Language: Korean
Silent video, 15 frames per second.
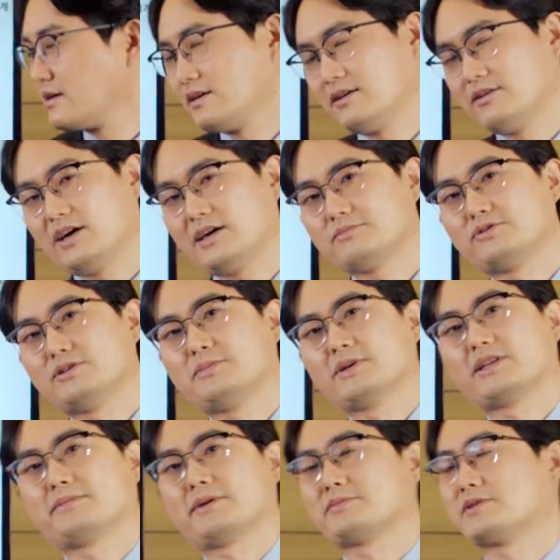이러한
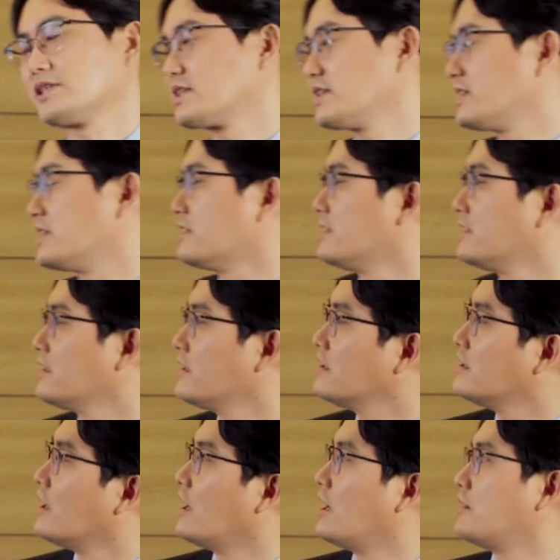불변의 법칙은
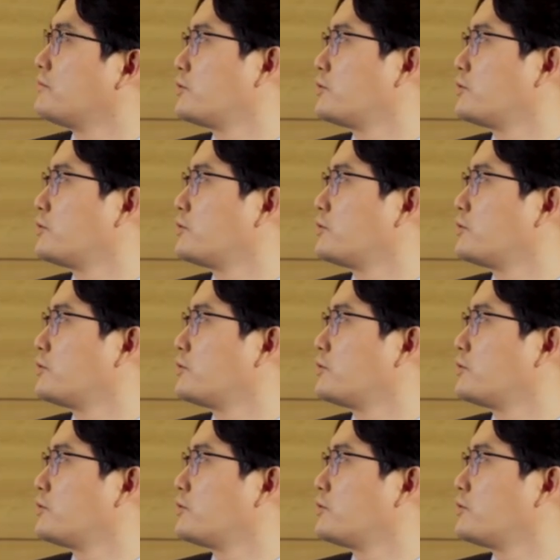어,